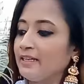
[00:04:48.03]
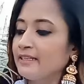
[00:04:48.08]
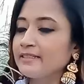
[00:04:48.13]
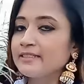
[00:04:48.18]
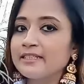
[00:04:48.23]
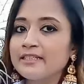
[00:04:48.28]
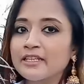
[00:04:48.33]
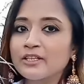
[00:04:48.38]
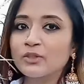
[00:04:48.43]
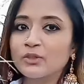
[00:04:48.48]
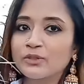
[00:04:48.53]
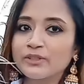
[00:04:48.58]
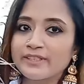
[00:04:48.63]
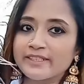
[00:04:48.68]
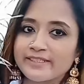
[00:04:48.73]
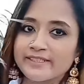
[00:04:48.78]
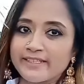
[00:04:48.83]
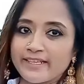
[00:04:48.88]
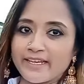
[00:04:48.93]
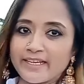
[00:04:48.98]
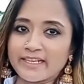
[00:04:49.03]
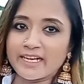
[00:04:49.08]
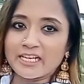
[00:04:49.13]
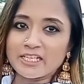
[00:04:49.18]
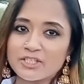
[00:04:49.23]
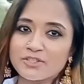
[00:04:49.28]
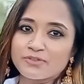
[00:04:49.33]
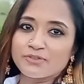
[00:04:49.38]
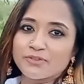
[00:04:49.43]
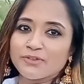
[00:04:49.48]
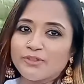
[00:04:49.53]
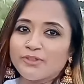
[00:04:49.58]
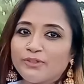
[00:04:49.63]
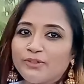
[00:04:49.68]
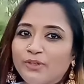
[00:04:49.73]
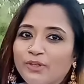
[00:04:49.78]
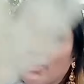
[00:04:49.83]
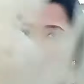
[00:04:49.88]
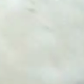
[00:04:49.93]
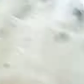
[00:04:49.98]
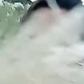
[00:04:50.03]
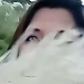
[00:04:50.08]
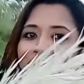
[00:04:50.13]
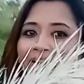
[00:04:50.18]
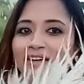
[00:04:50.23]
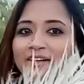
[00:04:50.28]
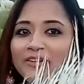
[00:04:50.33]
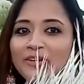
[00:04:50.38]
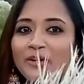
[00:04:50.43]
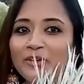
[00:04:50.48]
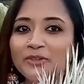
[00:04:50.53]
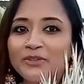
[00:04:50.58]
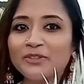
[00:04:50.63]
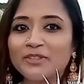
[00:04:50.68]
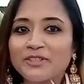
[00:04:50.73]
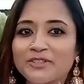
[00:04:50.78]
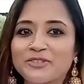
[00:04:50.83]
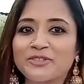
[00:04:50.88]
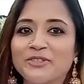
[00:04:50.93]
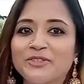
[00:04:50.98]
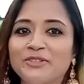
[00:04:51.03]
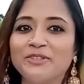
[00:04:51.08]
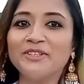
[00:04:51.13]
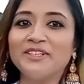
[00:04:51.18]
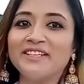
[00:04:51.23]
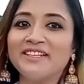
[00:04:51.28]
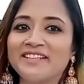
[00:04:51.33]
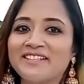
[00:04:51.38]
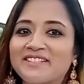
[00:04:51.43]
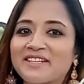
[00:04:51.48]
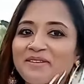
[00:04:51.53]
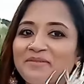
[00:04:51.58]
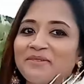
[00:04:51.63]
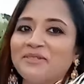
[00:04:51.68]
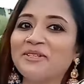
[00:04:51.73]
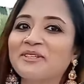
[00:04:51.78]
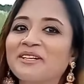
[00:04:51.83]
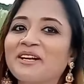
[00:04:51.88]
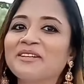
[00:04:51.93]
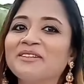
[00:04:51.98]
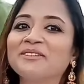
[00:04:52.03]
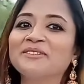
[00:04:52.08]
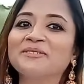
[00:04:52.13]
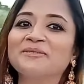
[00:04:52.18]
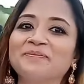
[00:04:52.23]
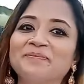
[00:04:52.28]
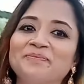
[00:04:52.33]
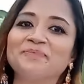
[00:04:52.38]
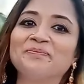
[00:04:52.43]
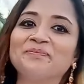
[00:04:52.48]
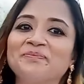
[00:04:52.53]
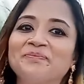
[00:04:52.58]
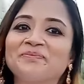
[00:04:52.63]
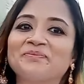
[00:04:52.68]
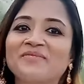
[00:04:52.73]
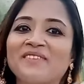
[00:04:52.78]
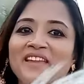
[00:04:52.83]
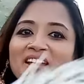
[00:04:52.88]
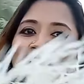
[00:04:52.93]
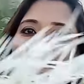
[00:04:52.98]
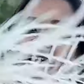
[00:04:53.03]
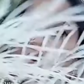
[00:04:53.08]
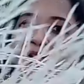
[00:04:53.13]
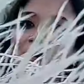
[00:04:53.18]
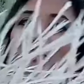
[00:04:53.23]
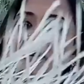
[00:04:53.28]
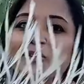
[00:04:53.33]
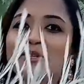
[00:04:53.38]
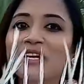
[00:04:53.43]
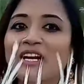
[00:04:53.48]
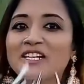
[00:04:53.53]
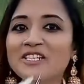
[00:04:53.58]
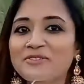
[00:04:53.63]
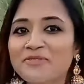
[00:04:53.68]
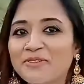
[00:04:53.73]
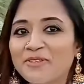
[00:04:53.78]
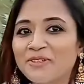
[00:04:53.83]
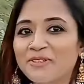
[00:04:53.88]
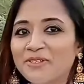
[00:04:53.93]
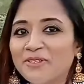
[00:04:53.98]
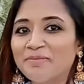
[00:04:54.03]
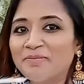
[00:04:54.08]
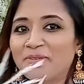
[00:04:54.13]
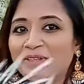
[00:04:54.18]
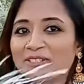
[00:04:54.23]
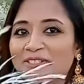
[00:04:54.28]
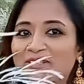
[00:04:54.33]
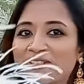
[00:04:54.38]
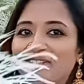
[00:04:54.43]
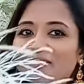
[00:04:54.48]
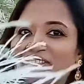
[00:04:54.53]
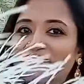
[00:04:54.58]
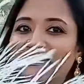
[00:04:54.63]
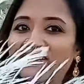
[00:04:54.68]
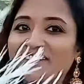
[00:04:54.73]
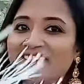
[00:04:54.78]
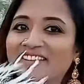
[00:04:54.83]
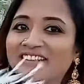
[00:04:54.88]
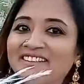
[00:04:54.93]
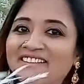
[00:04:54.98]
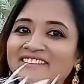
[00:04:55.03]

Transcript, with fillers: চিন্তা করতেছি এই কাশফুলগুলো আমার ননদের জন্য নিয়ে যাব কারণ ও কাশফুল খুব পছন্দ করে